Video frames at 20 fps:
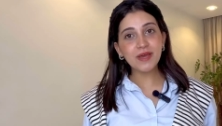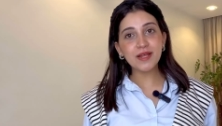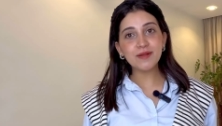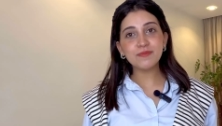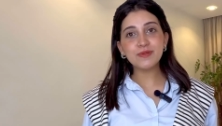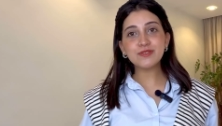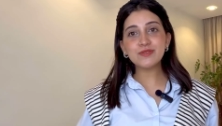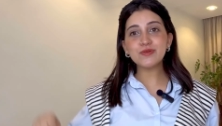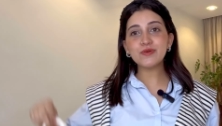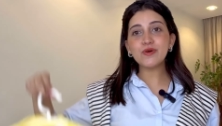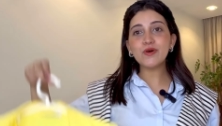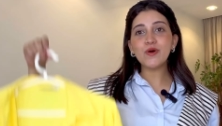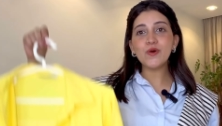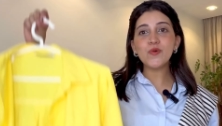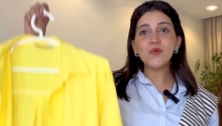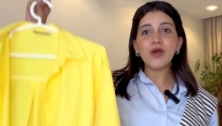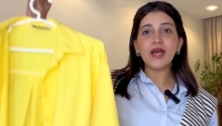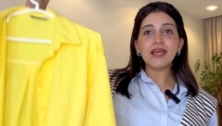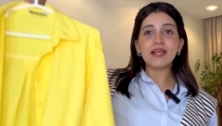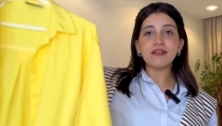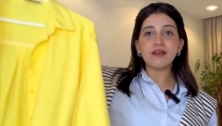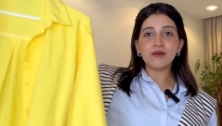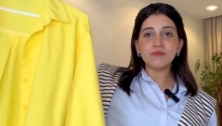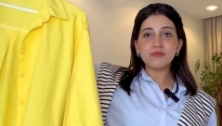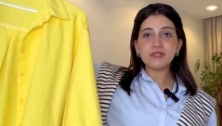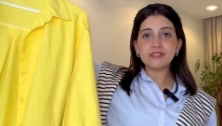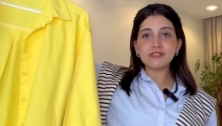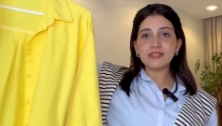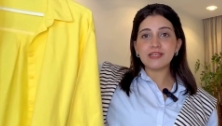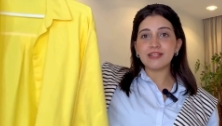هلبسه هو
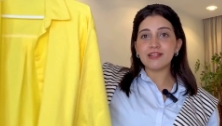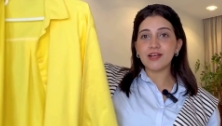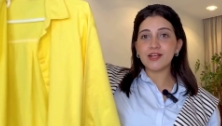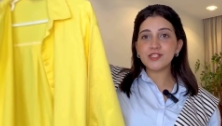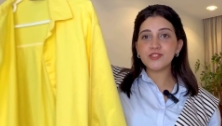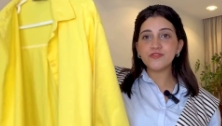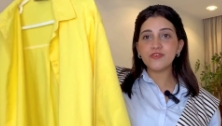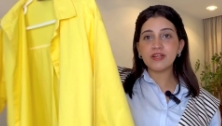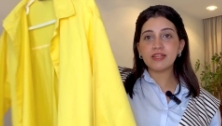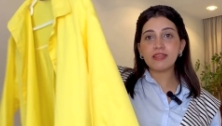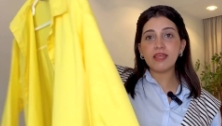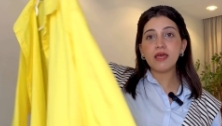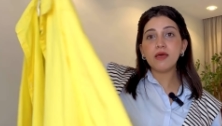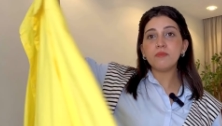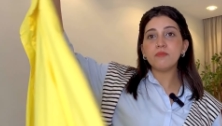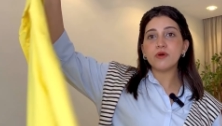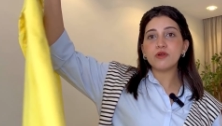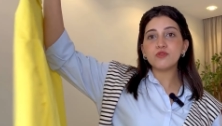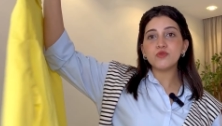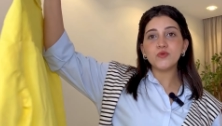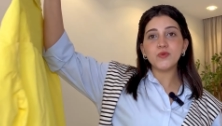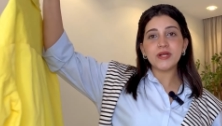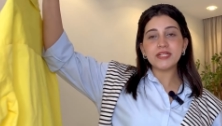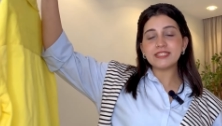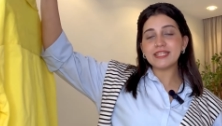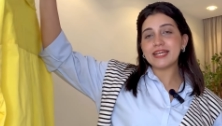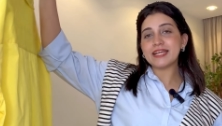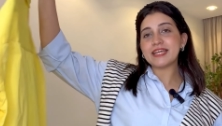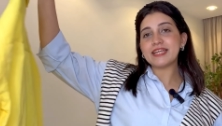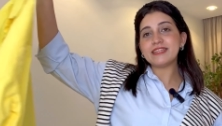القميص الاصفر ده برضو
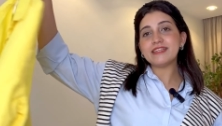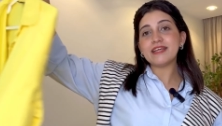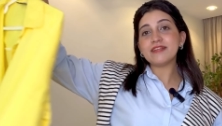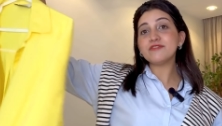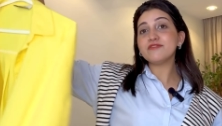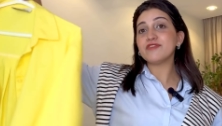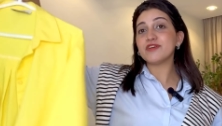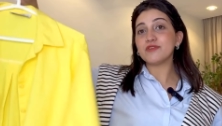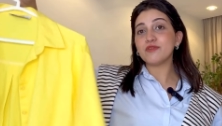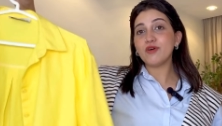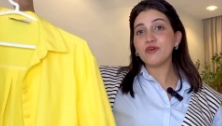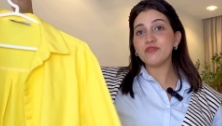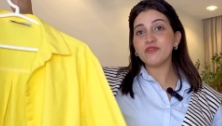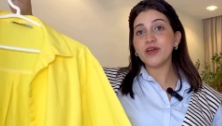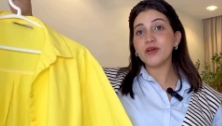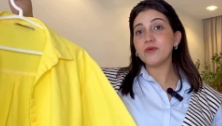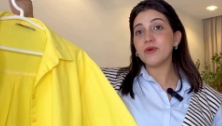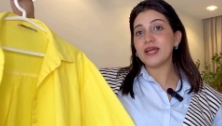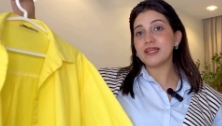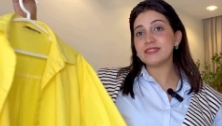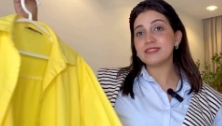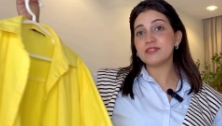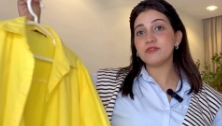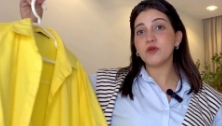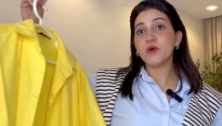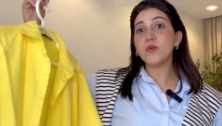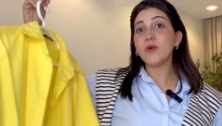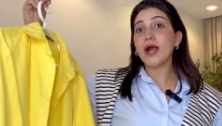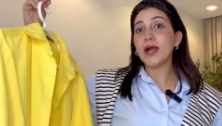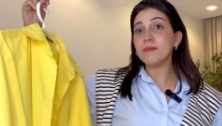واسع جدا فتحفه واحس ان
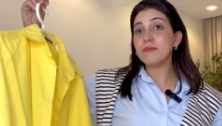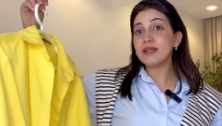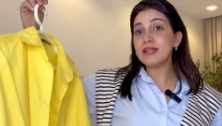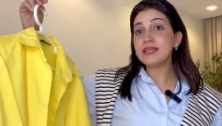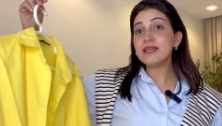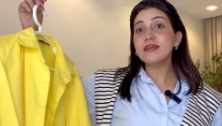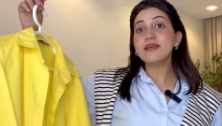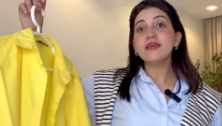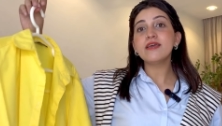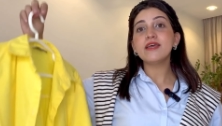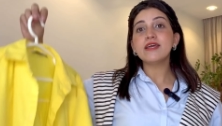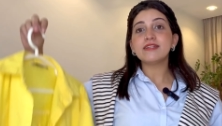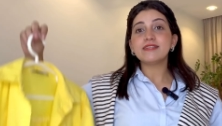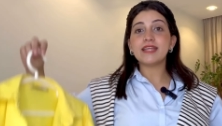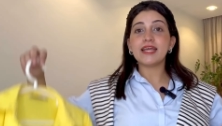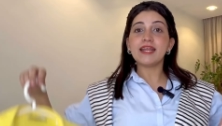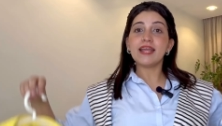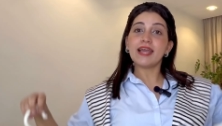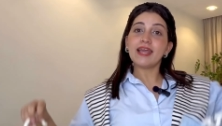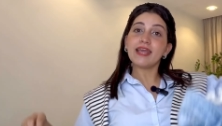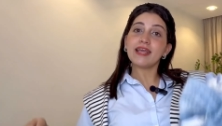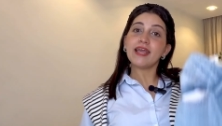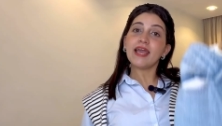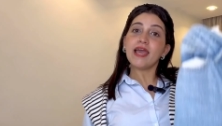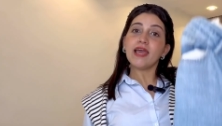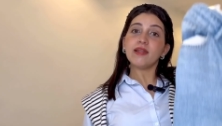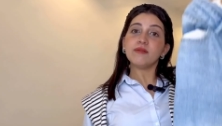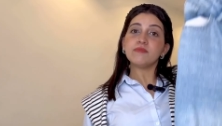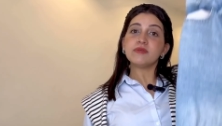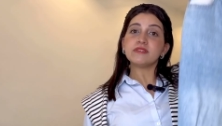هو عملي تاني حاجه
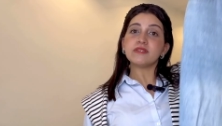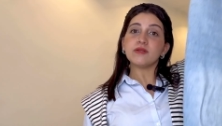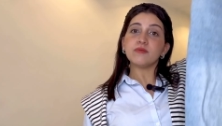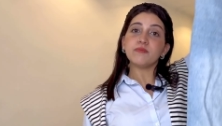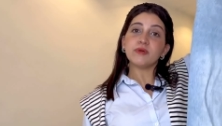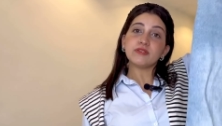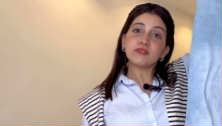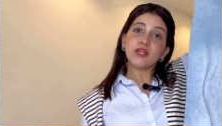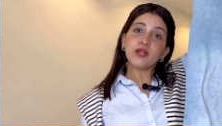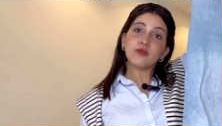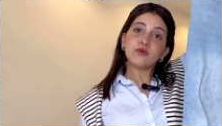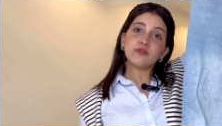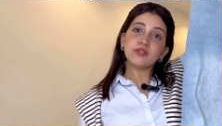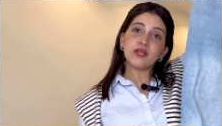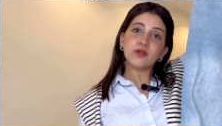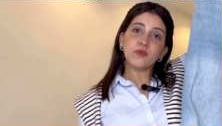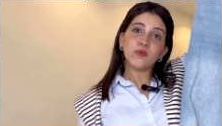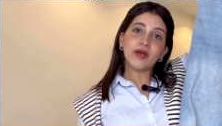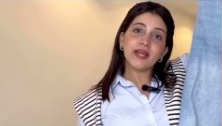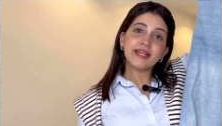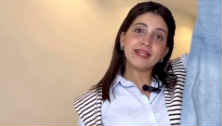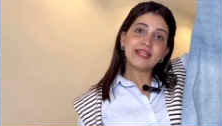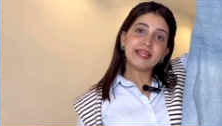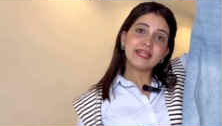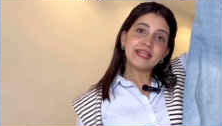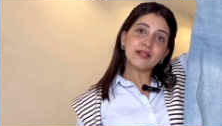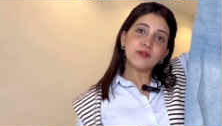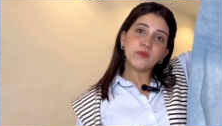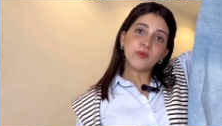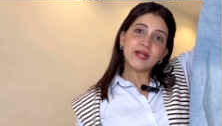هلبس البنطلون الوايد
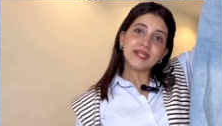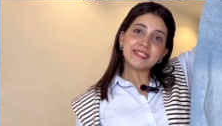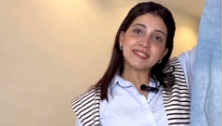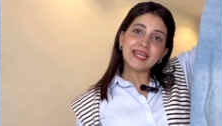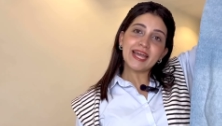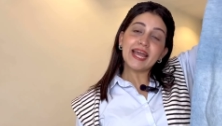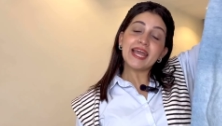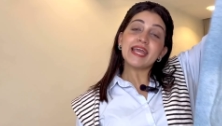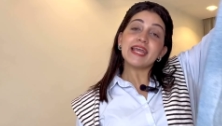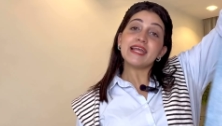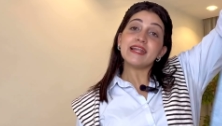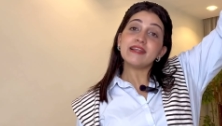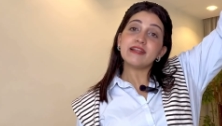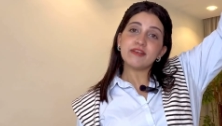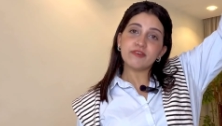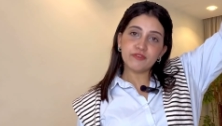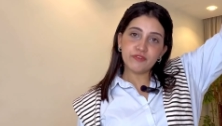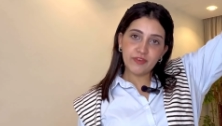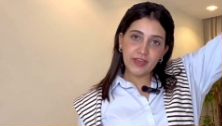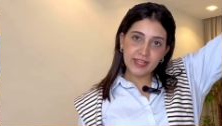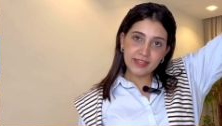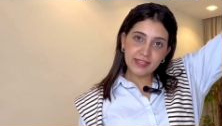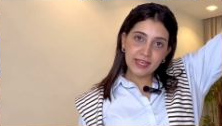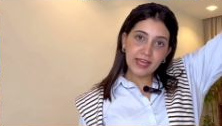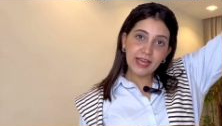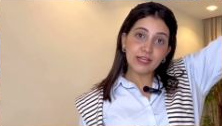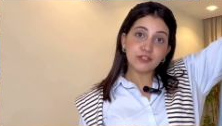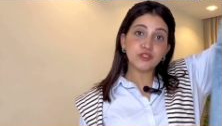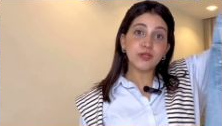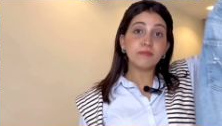ليج الواسع
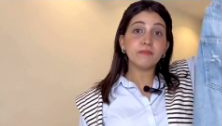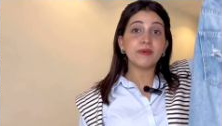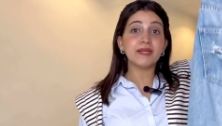الفاتح عشان